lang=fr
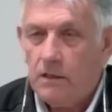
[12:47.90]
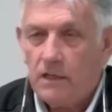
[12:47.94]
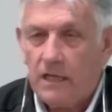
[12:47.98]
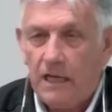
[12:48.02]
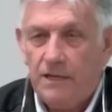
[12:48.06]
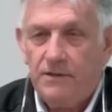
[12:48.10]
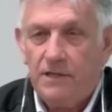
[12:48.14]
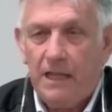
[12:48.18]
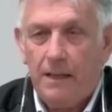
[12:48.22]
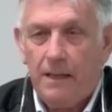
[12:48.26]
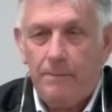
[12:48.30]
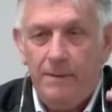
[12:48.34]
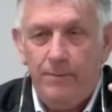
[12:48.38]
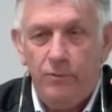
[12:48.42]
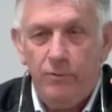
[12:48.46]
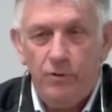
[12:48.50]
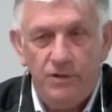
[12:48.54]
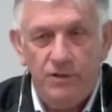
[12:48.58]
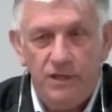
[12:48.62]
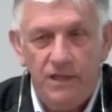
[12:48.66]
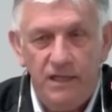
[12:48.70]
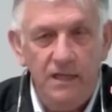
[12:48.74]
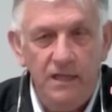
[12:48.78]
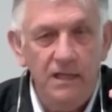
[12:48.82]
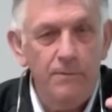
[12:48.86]
Quand la Bible
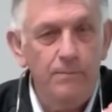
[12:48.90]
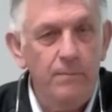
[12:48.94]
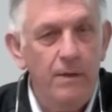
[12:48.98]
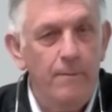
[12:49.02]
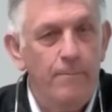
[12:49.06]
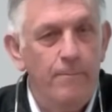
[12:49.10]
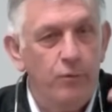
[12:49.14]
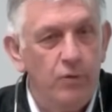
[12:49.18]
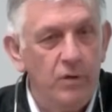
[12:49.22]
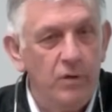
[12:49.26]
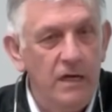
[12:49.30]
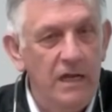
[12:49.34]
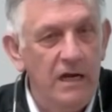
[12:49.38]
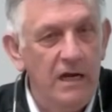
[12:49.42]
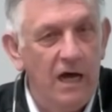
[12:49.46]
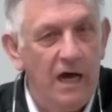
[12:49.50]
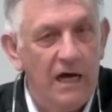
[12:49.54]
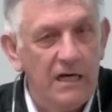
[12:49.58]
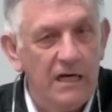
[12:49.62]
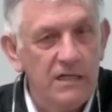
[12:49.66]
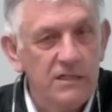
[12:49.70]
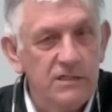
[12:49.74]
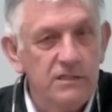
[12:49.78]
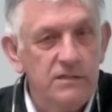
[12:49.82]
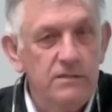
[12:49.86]
dit, mais ben, pour les
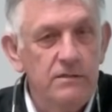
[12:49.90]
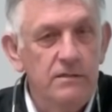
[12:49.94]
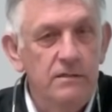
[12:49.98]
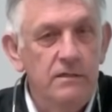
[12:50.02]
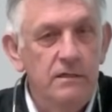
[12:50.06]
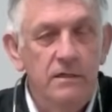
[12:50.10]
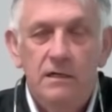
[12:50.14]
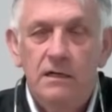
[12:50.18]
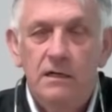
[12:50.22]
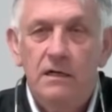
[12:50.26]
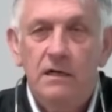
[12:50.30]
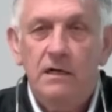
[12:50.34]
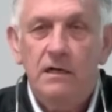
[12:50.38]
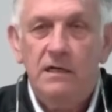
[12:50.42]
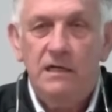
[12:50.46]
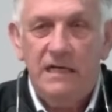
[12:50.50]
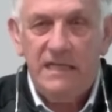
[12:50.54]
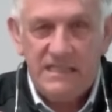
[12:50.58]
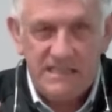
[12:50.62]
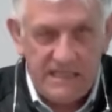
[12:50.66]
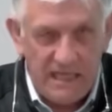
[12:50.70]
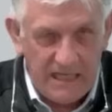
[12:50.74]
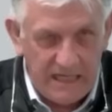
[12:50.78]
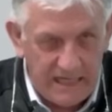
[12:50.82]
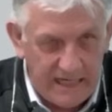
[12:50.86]
lâches,
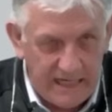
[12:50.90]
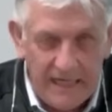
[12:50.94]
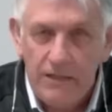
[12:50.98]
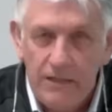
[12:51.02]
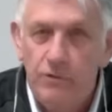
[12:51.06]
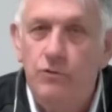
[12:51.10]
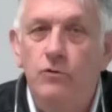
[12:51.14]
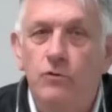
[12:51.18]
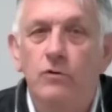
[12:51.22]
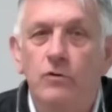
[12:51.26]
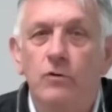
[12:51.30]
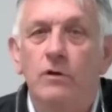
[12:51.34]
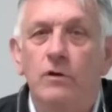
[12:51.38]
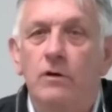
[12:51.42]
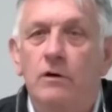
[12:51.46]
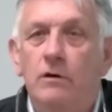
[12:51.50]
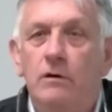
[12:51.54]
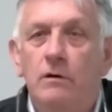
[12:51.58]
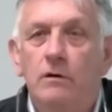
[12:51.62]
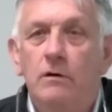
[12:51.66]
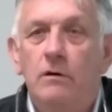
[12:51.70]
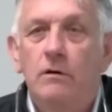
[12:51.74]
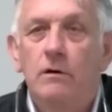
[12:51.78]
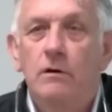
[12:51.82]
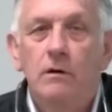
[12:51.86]
les incrédules.
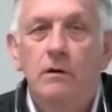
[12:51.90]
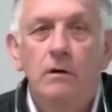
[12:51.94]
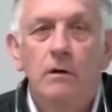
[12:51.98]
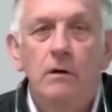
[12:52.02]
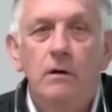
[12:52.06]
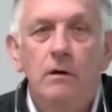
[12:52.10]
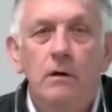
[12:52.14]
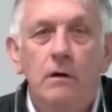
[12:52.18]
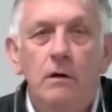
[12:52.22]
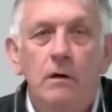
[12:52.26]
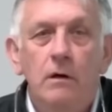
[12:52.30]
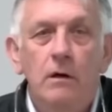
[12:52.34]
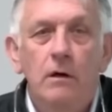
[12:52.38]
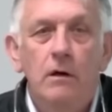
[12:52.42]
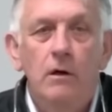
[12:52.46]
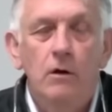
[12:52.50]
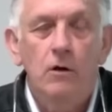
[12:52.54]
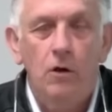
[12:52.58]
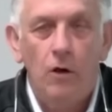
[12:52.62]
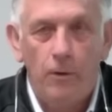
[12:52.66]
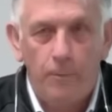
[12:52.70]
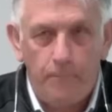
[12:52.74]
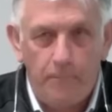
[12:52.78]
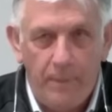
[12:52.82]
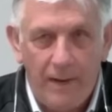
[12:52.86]

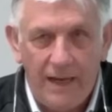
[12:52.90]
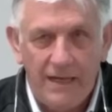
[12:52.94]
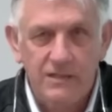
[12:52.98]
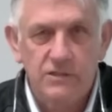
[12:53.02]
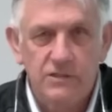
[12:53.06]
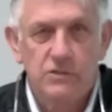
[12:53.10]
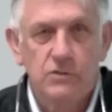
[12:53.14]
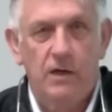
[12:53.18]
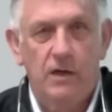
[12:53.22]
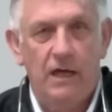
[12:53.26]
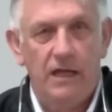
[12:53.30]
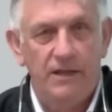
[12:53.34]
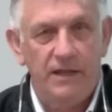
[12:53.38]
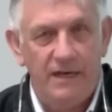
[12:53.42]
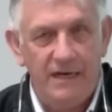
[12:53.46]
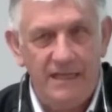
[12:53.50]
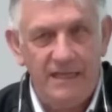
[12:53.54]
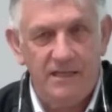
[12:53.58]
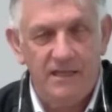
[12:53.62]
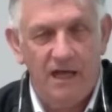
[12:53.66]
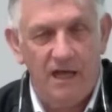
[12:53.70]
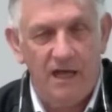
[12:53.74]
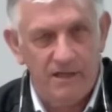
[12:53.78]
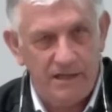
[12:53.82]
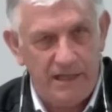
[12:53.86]
Leur part sera dans
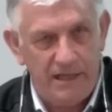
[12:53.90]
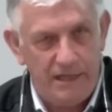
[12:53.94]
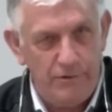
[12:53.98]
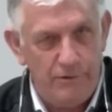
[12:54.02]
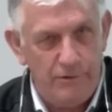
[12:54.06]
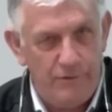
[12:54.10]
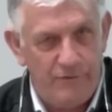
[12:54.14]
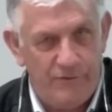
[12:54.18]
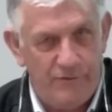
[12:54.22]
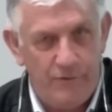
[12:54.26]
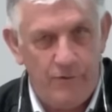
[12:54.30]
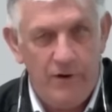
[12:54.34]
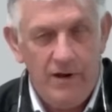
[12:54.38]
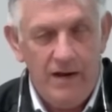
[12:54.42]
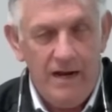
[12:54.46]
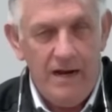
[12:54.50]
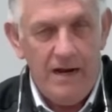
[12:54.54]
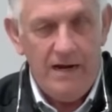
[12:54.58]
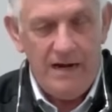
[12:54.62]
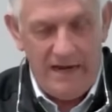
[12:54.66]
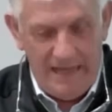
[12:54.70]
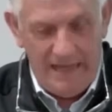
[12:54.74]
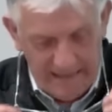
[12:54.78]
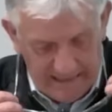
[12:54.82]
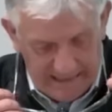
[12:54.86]
les temps ardents de feu.
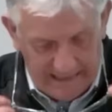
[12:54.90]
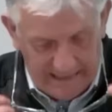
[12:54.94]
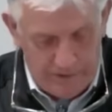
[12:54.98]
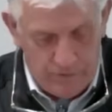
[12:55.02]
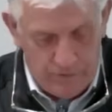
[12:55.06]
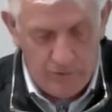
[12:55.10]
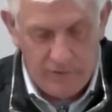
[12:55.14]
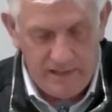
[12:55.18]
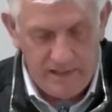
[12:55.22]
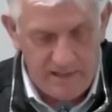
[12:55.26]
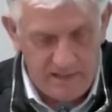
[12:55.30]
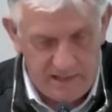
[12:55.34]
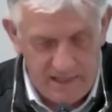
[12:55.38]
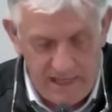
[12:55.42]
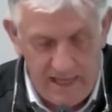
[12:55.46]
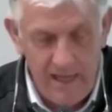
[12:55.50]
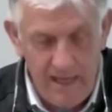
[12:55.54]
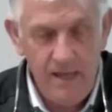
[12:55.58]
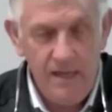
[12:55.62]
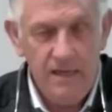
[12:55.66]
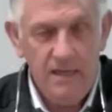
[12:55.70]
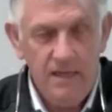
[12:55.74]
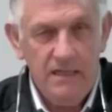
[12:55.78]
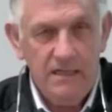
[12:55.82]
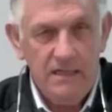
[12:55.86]

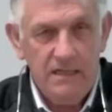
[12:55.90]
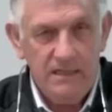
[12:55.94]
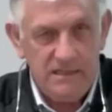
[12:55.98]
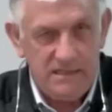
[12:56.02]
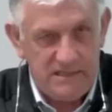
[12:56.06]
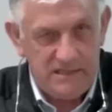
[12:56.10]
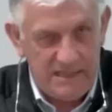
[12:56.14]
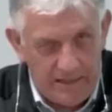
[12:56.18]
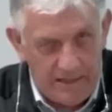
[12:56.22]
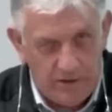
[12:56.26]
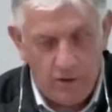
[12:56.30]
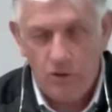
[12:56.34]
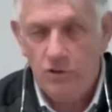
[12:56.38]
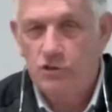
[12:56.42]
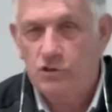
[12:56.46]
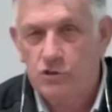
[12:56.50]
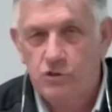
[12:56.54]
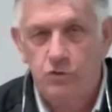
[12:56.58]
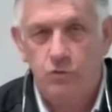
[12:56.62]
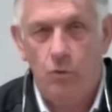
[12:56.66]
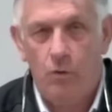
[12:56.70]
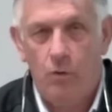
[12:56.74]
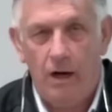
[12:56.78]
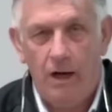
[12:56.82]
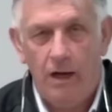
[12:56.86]
L'incrédulité, c'est un
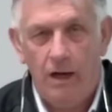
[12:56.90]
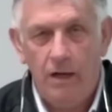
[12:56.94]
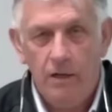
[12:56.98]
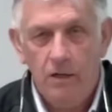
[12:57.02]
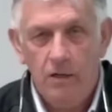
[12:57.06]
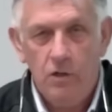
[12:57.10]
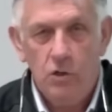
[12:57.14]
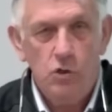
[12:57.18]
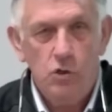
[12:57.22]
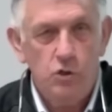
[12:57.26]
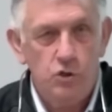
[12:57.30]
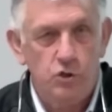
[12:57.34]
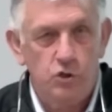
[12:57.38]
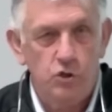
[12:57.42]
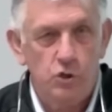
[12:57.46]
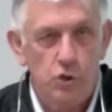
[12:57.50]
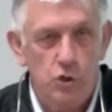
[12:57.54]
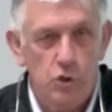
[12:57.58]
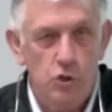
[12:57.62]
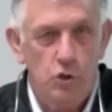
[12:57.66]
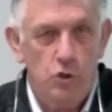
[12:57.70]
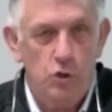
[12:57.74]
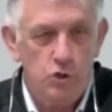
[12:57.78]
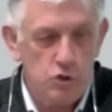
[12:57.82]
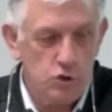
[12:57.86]
choix.
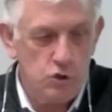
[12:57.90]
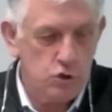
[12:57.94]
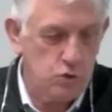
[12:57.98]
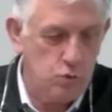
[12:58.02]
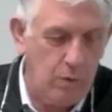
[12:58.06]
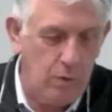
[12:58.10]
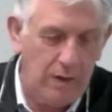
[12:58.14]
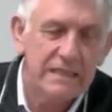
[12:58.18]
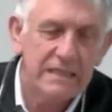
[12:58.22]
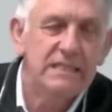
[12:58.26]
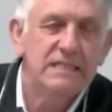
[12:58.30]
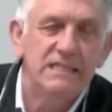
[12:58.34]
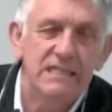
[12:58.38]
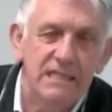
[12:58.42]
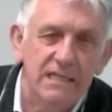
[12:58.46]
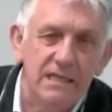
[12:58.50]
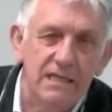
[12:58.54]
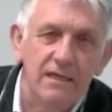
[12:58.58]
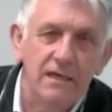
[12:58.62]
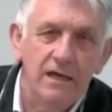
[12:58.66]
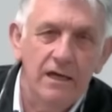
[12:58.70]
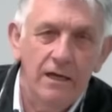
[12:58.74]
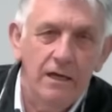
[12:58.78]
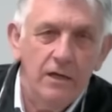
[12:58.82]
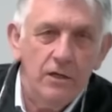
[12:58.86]
Je
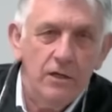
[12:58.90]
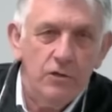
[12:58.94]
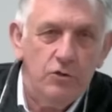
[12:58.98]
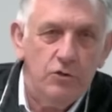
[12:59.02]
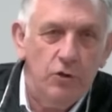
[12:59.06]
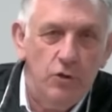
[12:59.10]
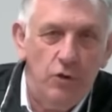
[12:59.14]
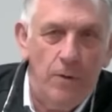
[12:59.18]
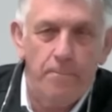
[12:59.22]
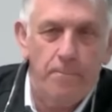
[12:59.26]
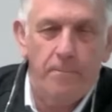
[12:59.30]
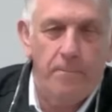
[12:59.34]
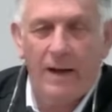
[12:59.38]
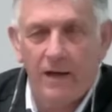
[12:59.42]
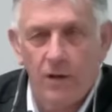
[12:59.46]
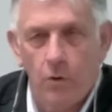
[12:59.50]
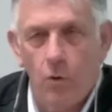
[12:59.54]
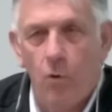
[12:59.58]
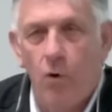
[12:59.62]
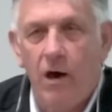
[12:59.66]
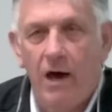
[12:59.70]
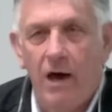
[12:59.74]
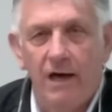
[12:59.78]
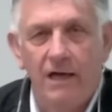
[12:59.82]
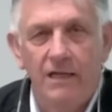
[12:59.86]
choisis de ne pas
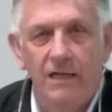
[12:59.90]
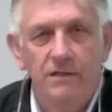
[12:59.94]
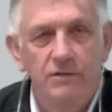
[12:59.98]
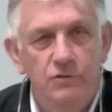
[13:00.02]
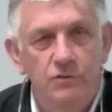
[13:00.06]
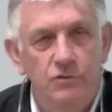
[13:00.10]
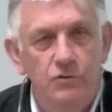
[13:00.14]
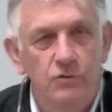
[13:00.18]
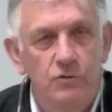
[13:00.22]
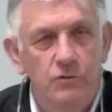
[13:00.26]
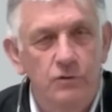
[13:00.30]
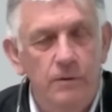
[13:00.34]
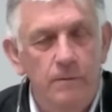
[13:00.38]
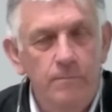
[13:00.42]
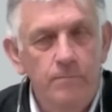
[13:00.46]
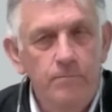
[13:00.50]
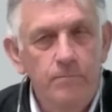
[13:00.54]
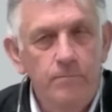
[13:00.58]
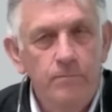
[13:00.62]
croire en Dieu.